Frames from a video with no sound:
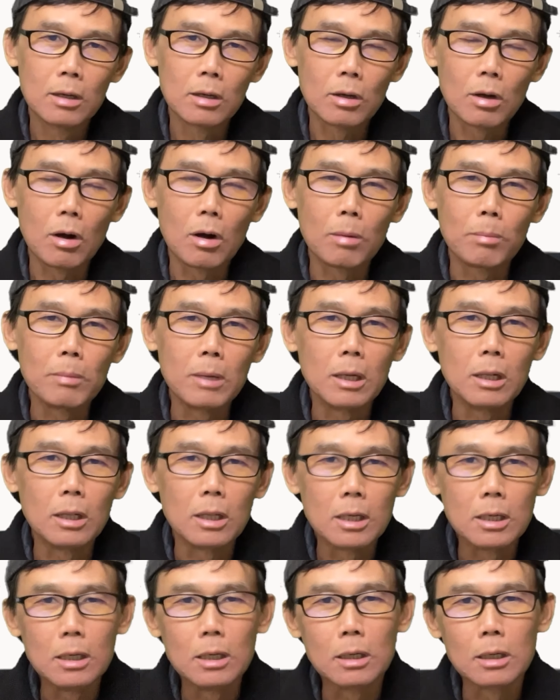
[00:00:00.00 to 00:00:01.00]
còn bình
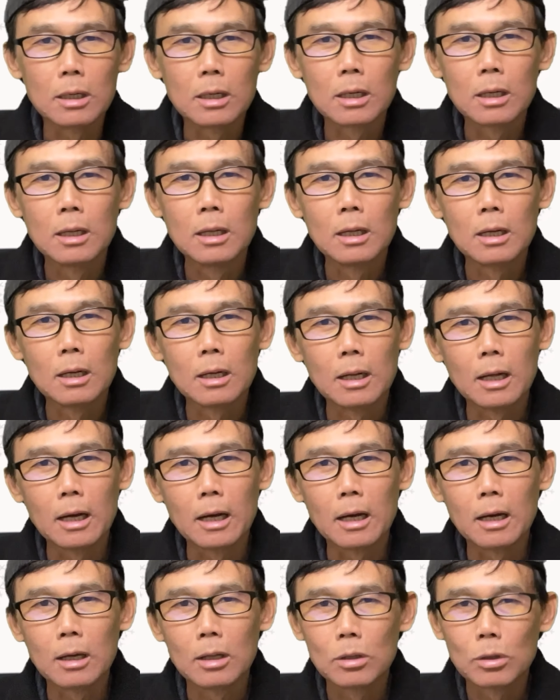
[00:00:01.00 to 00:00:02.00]
thường đó
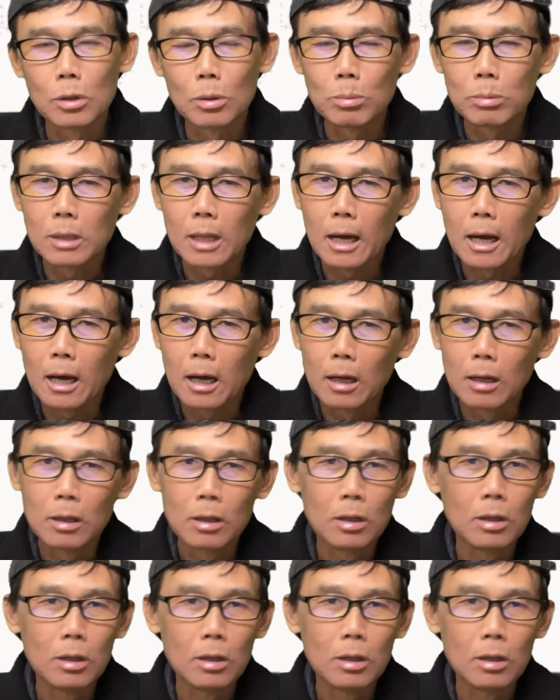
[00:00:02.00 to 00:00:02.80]
là chúng ta